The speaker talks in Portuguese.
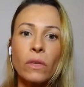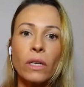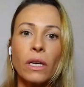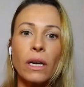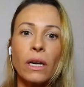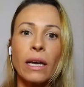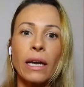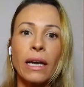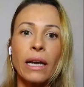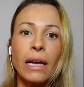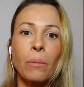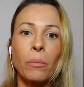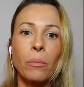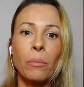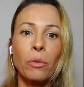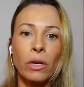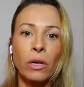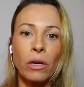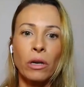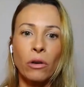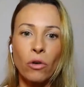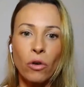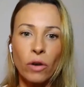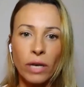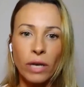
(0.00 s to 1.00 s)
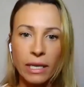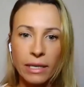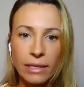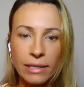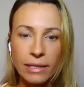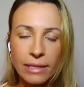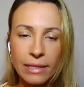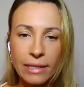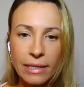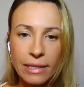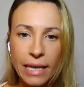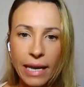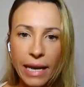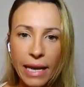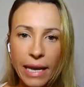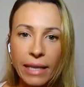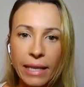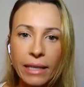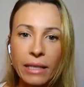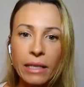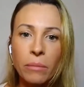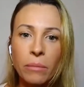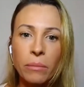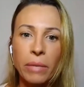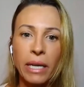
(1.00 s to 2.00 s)
é, por não conhecer
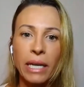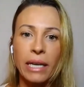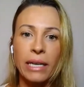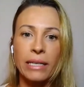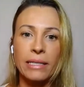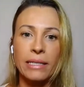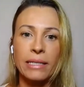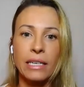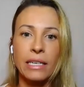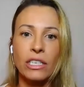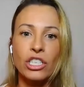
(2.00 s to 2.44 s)
também essa